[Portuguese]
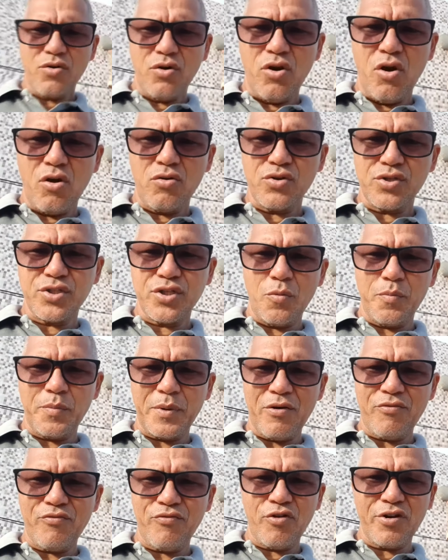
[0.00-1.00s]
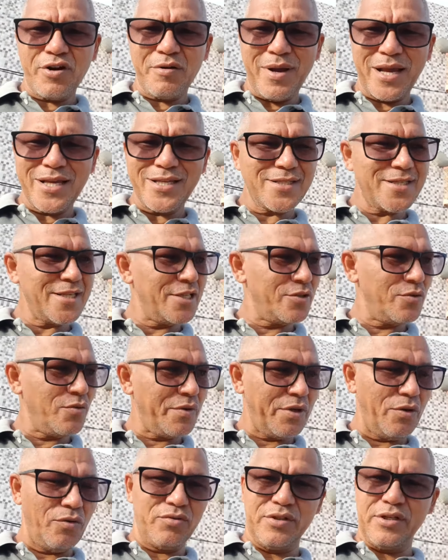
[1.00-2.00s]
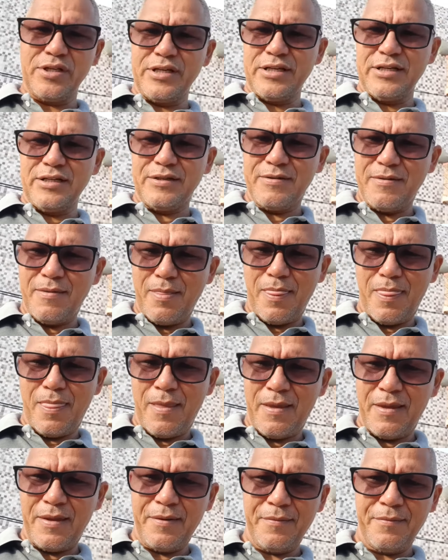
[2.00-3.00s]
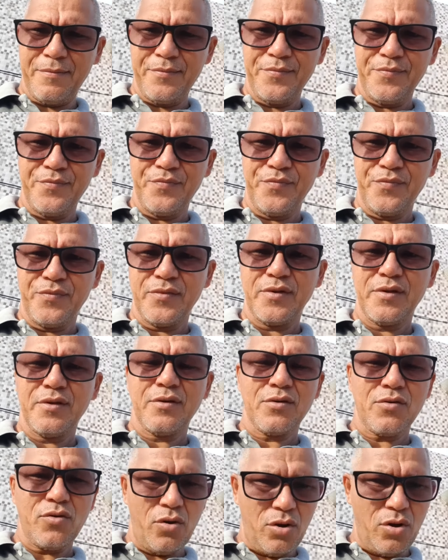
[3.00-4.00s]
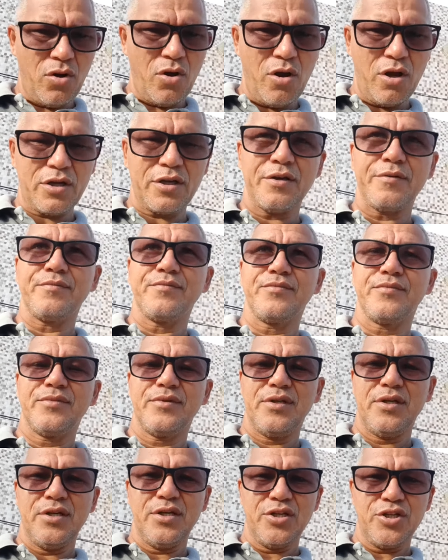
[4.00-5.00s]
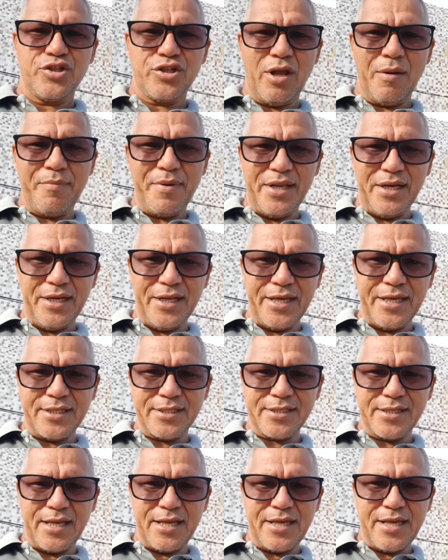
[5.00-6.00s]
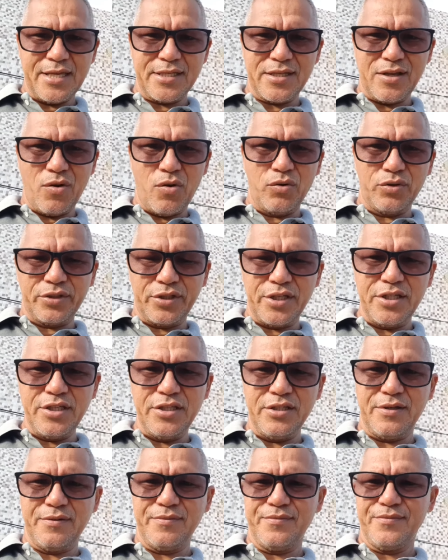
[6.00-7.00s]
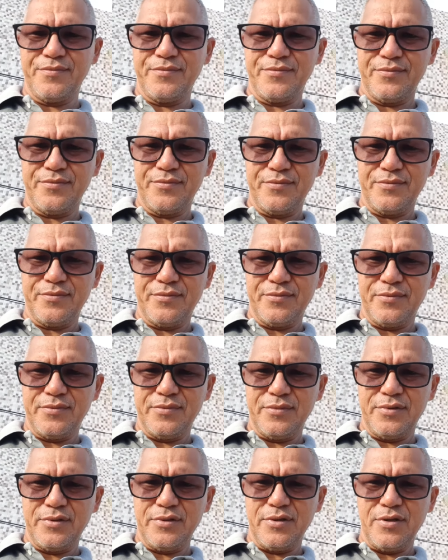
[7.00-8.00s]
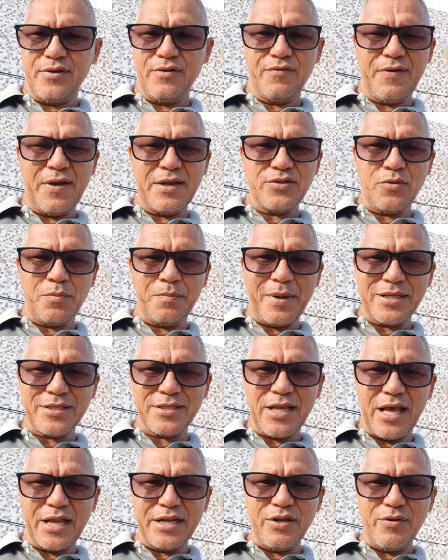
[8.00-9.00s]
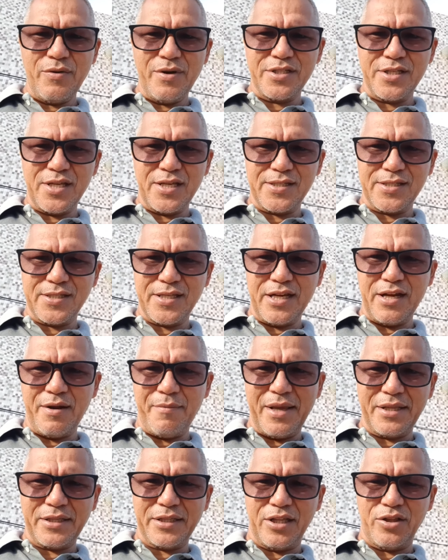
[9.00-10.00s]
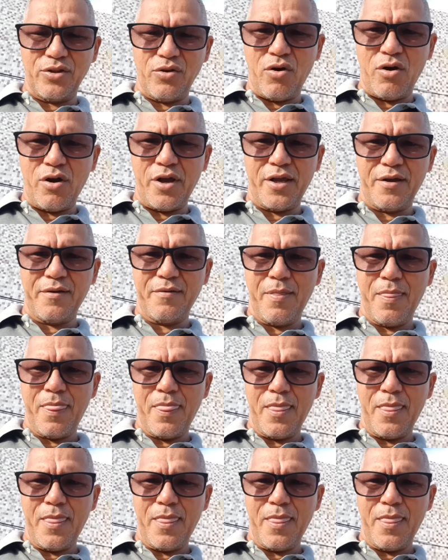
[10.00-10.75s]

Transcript: coloca o seu para fora mais cedo do que o dele. Coloque, estabeleça aí essa rotina. Faça o passarinho exercer a metanoia